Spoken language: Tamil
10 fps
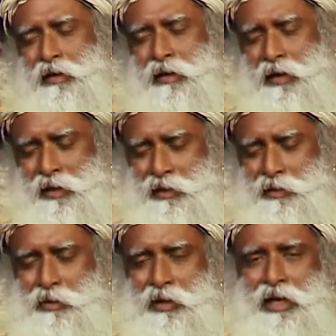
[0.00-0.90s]
உங்கள்
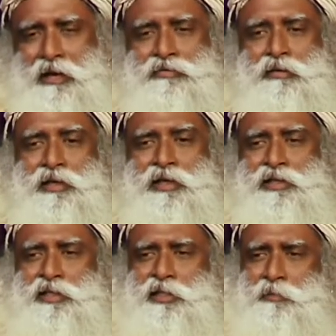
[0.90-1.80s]
வாழ்க்கையையும்
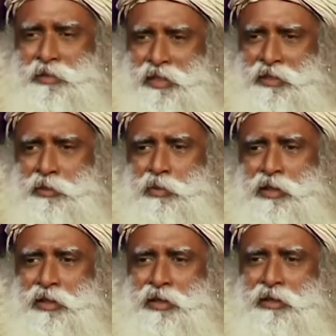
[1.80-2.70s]
உறவுகளையும்
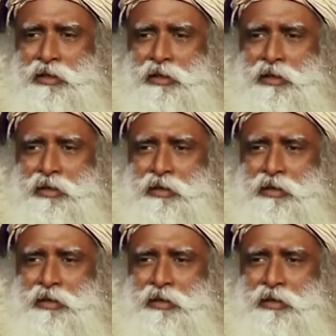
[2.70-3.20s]
புத்திசாலித்தனமாக நடத்துங்க